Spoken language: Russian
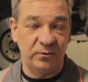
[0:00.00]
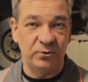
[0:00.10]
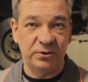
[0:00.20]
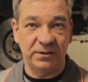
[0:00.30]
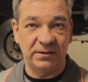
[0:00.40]

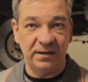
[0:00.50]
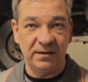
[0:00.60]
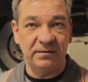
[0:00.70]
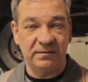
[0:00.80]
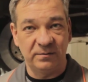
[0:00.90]
включится она
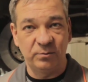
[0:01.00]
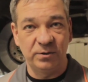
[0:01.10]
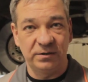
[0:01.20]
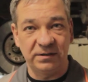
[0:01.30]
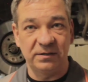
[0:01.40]
нет и
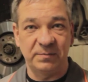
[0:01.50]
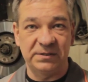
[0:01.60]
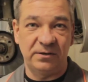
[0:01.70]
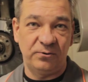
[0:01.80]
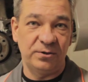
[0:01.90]
будет этот
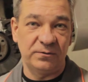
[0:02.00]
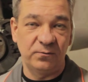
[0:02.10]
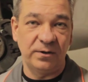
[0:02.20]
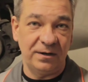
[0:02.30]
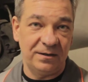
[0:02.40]
посторонний
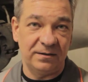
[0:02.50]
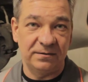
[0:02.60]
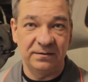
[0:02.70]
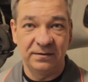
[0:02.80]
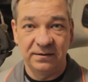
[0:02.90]
звук или
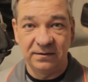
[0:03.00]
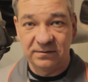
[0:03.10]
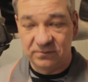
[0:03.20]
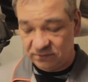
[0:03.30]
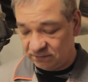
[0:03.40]
нет.
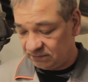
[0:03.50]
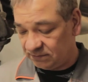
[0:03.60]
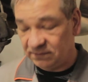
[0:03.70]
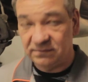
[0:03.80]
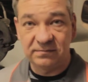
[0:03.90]
Ну,
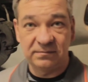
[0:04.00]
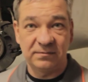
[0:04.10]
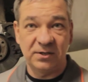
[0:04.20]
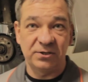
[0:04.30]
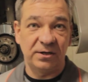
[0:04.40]

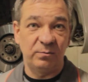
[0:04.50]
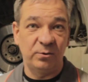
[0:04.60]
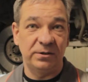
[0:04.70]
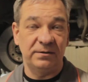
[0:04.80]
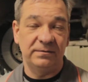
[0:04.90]
наша
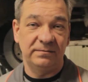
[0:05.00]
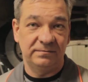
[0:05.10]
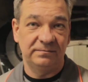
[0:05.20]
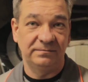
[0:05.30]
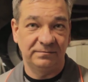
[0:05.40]
работа
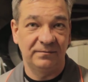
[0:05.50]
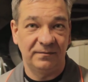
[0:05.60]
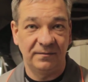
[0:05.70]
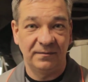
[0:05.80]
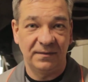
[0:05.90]

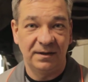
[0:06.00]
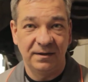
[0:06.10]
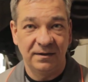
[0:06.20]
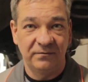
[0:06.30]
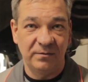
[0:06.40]

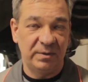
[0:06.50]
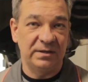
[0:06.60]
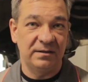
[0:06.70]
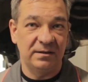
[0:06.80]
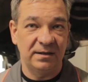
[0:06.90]

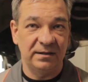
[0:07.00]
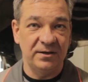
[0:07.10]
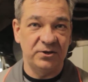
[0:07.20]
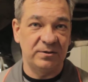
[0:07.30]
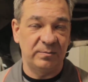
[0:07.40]
выполнена на
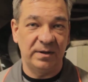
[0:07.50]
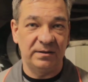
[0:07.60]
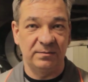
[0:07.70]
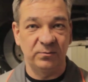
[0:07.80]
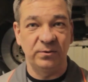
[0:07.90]
отлично,
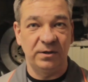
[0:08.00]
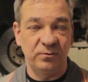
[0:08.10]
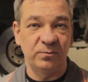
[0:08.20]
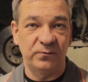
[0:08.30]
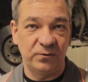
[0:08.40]
поэтому я
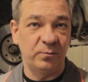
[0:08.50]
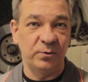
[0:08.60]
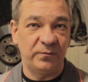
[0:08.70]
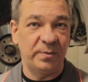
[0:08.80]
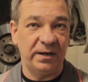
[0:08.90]
думаю, все
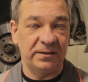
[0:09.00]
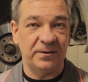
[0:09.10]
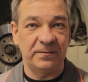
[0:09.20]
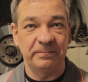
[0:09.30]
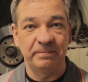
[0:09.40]
будет в порядке.